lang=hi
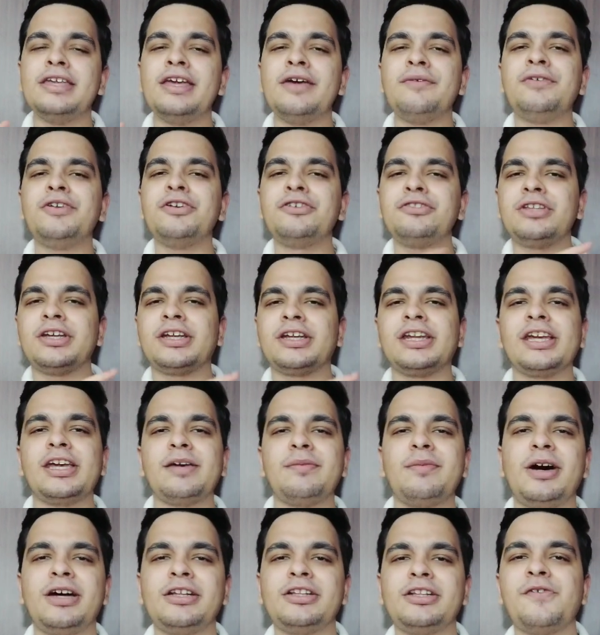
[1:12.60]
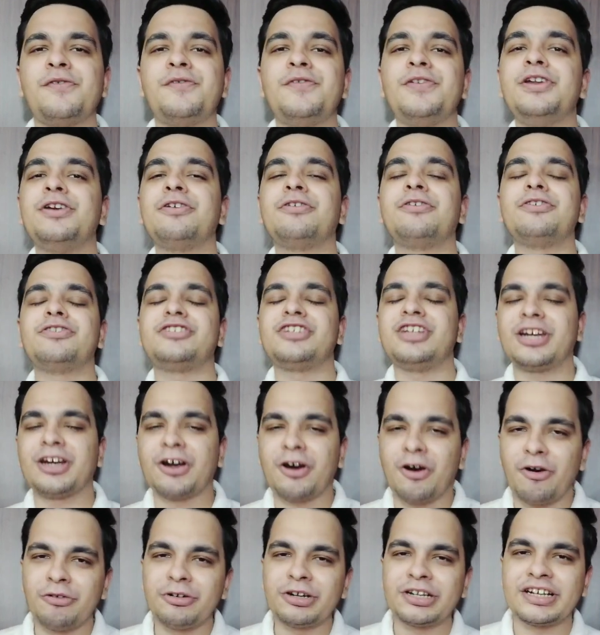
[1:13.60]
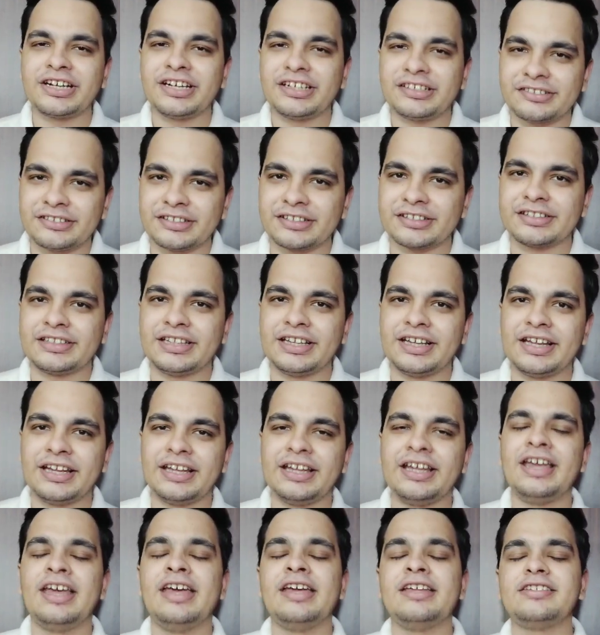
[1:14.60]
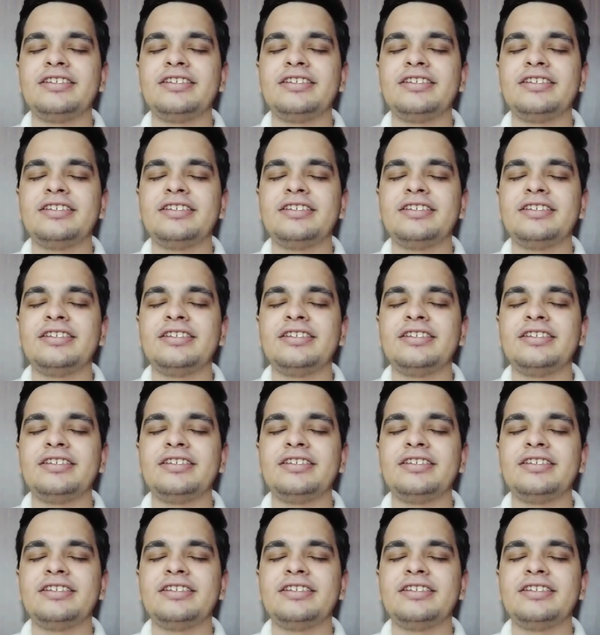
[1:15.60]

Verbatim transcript: ये वीडियो देखने के बाद आप वीडियो को चेकआउट कर सकते हैं